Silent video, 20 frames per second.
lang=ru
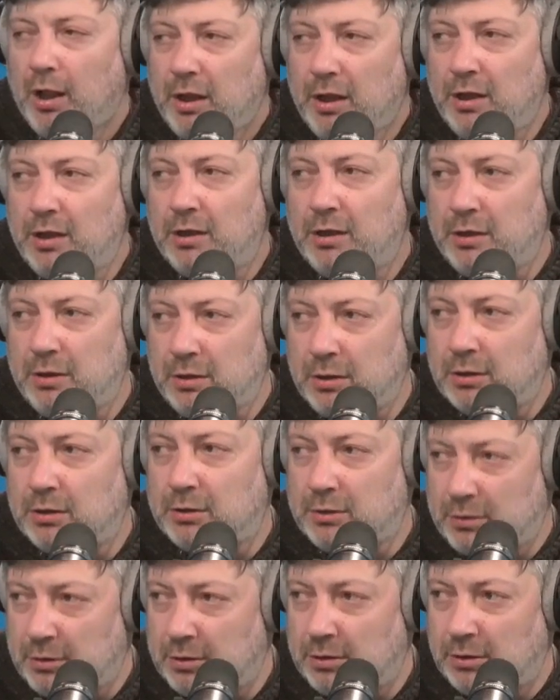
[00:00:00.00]
и
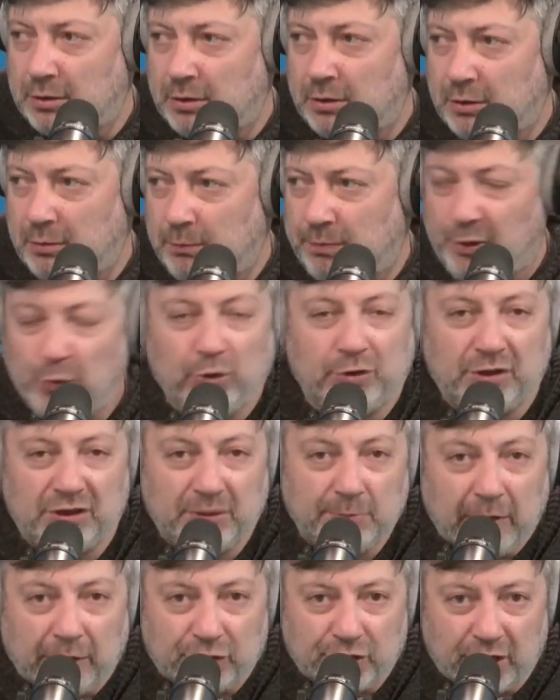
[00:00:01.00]
э, приносит себя в